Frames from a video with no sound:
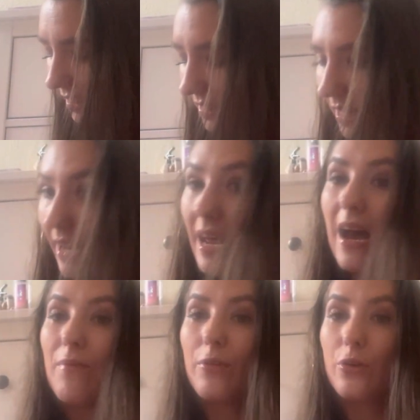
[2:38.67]
dann
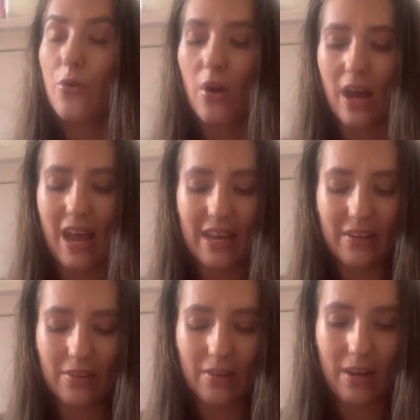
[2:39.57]
haben wir noch
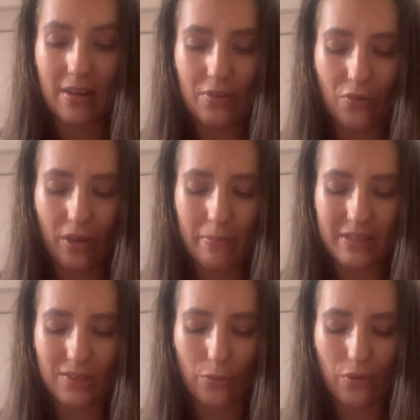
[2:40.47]
eine äh, neue
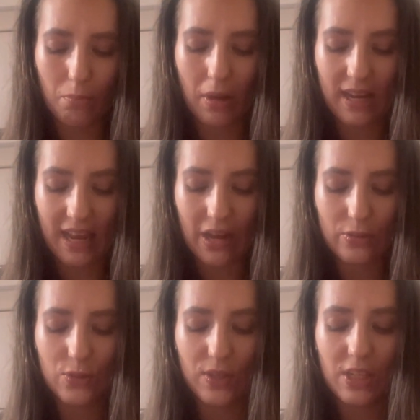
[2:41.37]
Maske von Balea, und
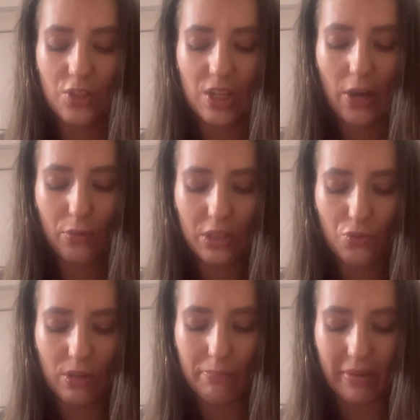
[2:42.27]
zwar die Cherry
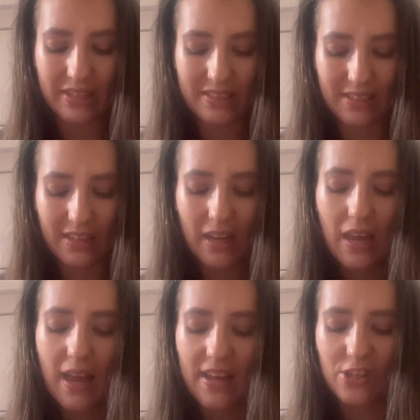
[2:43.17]
Dream Maske.
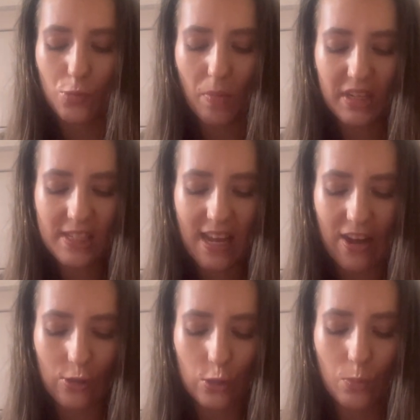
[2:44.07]
Entspannt die
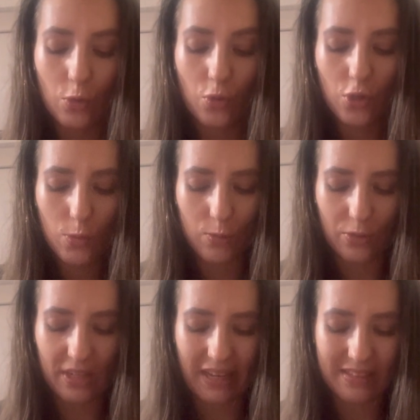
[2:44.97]
Haut mit
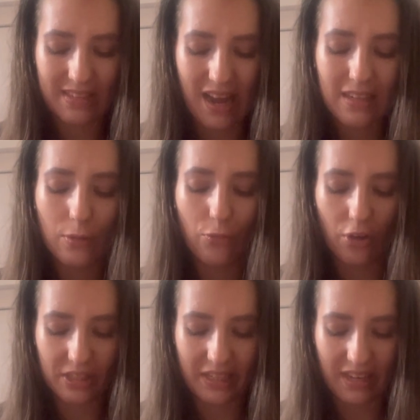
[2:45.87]
Kirschblütenextrakt,
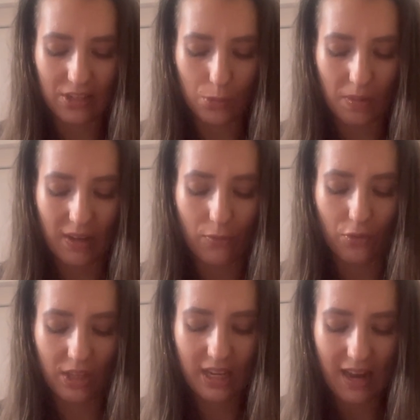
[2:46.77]
Feuchtigkeitsspenden für
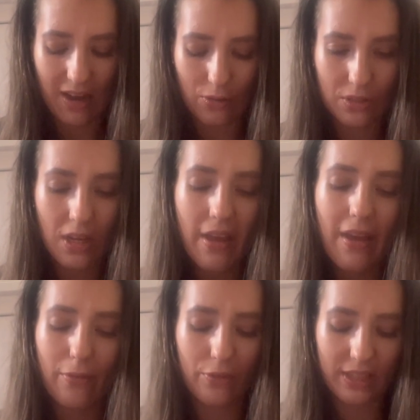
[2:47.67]
jede Haut.
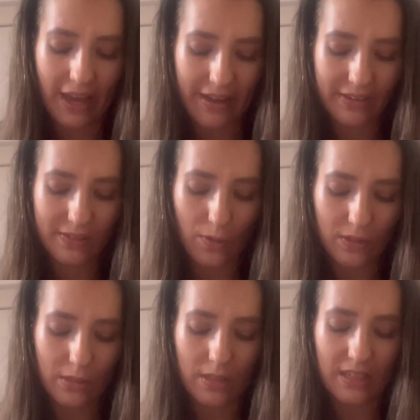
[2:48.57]
Vegan ist auch
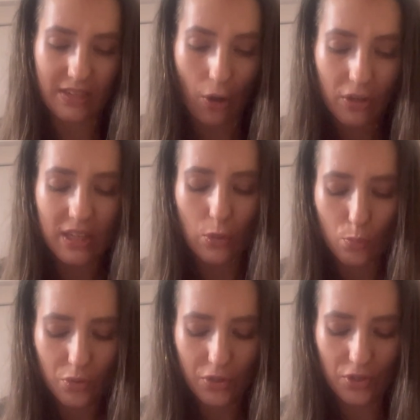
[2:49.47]
eine, auch eine
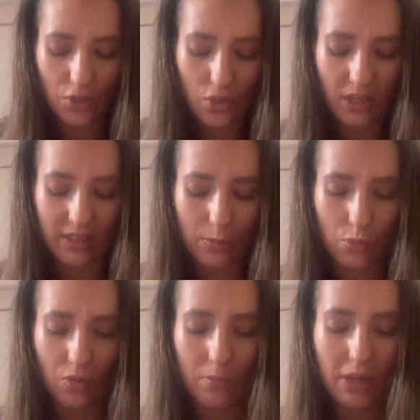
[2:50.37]
Limited Edition,
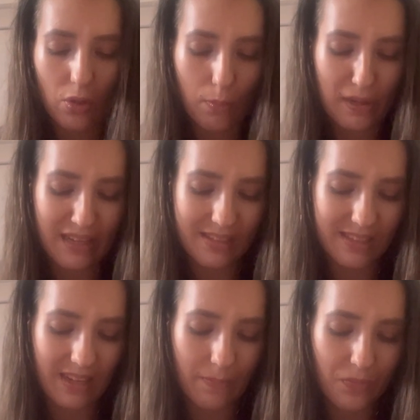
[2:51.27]
Rezeptur
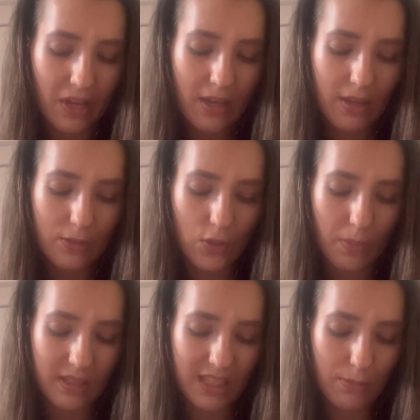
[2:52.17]
Mikroplastik. Soll
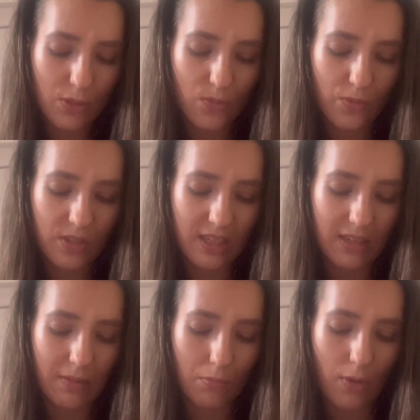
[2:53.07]
man 10 bis
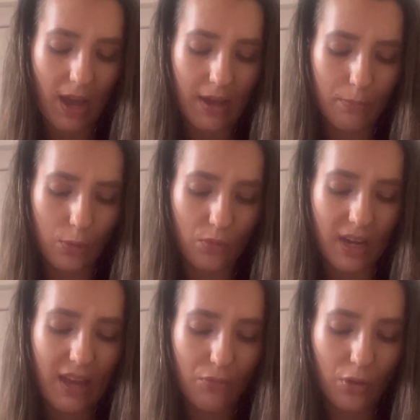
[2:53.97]
15 Minuten
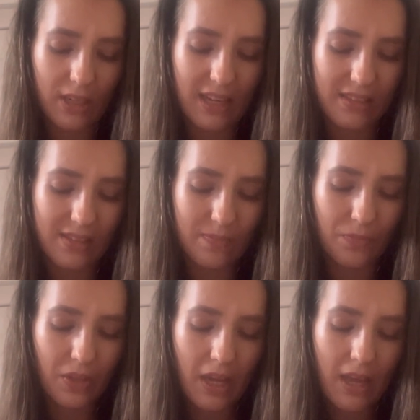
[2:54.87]
einwirken lassen.
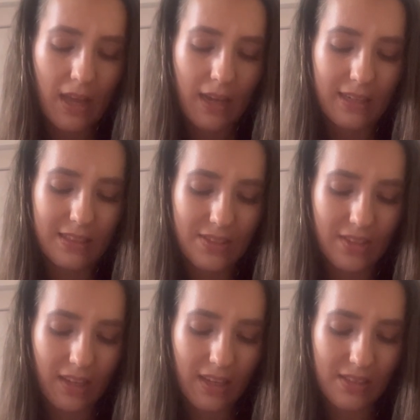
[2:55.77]

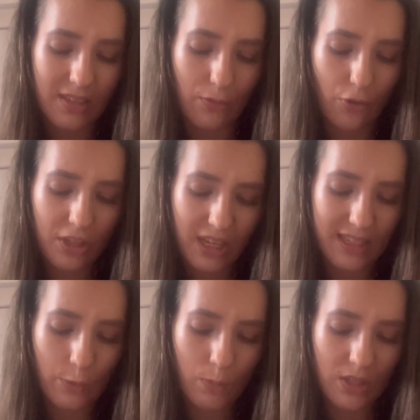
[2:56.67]
Glycerin ist ja ein
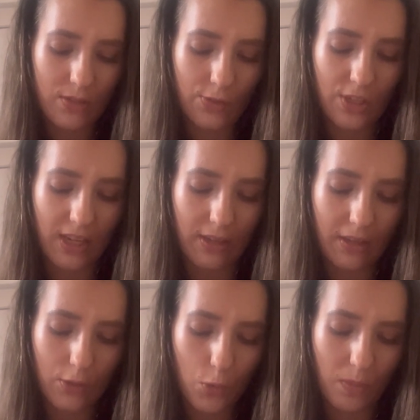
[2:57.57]
Feuchthaltemittel, deswegen
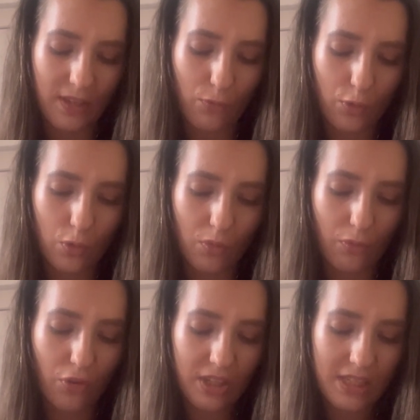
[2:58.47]
spendet wohl schon eine
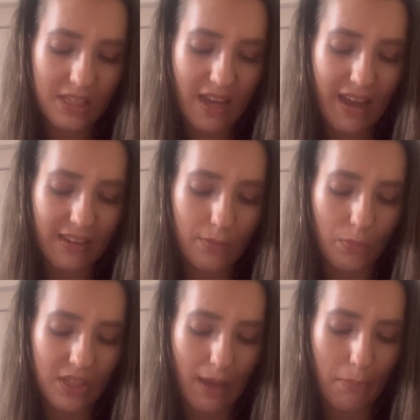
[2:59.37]
Feuchtigkeit.
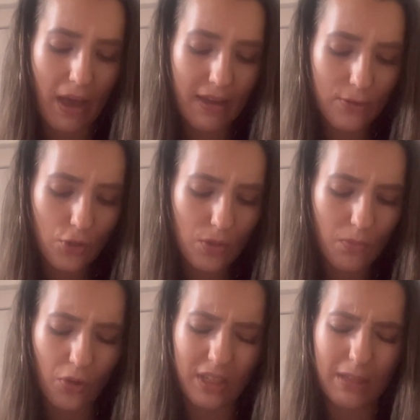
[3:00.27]
Mit japanischem,
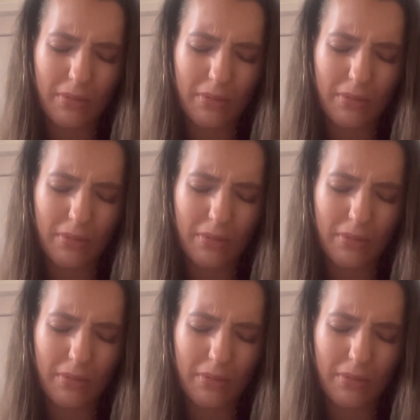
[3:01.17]
oh, ich liebe